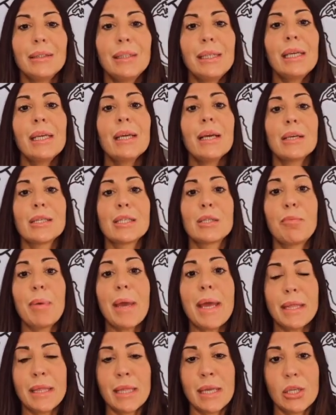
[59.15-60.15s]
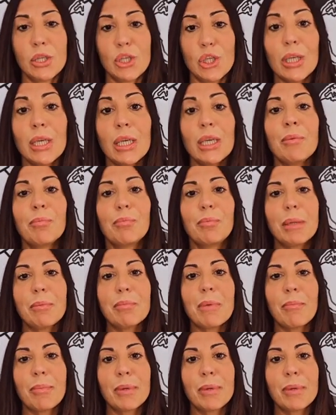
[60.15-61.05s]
di spenderci in in prima